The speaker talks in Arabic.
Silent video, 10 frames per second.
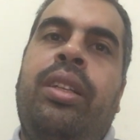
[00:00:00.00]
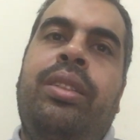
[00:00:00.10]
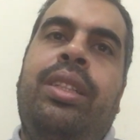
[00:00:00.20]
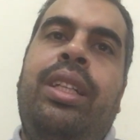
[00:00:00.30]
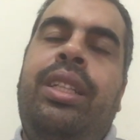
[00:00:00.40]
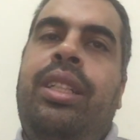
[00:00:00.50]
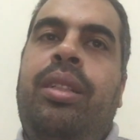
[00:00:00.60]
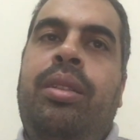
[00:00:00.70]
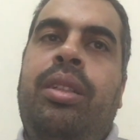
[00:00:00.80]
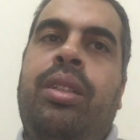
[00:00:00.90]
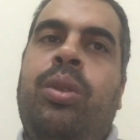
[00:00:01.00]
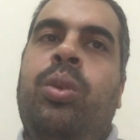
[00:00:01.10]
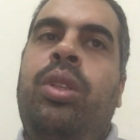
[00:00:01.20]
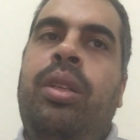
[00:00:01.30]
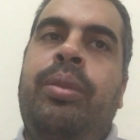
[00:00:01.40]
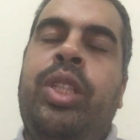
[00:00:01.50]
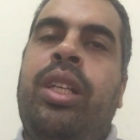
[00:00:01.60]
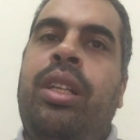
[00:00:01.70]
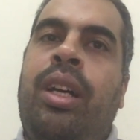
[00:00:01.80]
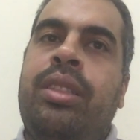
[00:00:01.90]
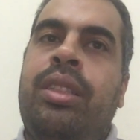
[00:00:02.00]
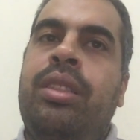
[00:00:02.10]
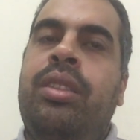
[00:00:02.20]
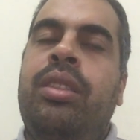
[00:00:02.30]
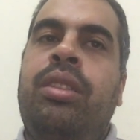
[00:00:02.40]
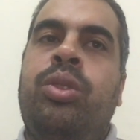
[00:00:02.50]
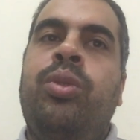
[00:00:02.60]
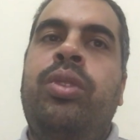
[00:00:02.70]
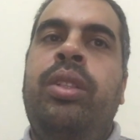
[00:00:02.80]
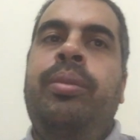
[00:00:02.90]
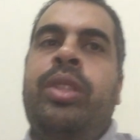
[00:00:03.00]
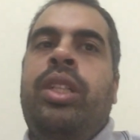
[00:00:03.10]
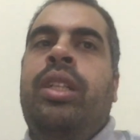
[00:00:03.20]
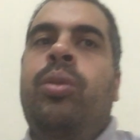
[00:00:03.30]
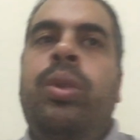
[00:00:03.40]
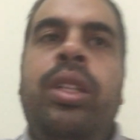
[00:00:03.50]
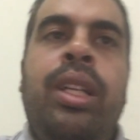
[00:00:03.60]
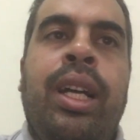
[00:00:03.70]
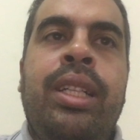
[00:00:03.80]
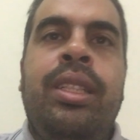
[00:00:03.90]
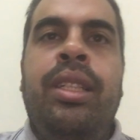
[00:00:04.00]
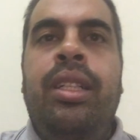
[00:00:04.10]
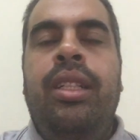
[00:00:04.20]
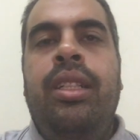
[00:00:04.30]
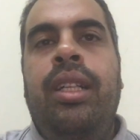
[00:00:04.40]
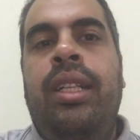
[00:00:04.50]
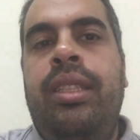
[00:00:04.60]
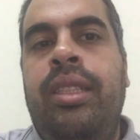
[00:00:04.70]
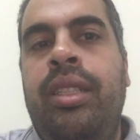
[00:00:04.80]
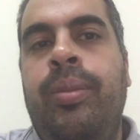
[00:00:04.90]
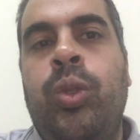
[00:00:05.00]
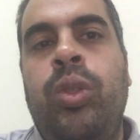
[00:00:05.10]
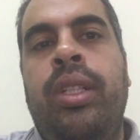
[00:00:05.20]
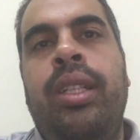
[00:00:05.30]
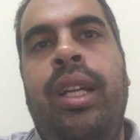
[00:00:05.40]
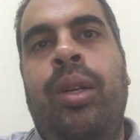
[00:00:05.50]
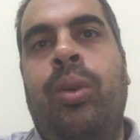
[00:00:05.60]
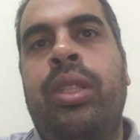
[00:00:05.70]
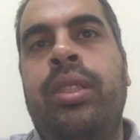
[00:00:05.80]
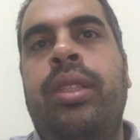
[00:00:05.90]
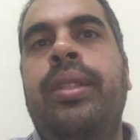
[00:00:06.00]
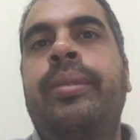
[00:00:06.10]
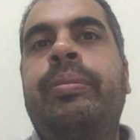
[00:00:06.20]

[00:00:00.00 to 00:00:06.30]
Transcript: دليل لكل المشاكل اللي حصلت تقدر تشوف ايه المشاكل وايه الحاجات اللي ادت المشروع ده نجح او خسر